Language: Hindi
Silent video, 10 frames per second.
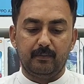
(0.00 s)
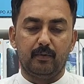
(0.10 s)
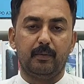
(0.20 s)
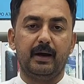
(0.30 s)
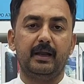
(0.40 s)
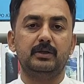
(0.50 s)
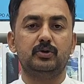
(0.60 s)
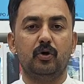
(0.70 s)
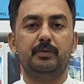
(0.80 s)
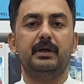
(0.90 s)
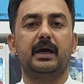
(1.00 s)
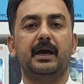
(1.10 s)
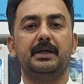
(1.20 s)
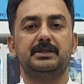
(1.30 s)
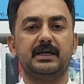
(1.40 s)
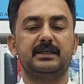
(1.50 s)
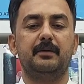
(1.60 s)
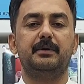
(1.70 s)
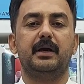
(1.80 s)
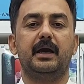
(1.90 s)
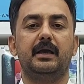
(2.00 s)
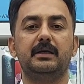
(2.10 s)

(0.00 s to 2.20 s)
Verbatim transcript: मोबाइल जो भी आए जैसा भी आए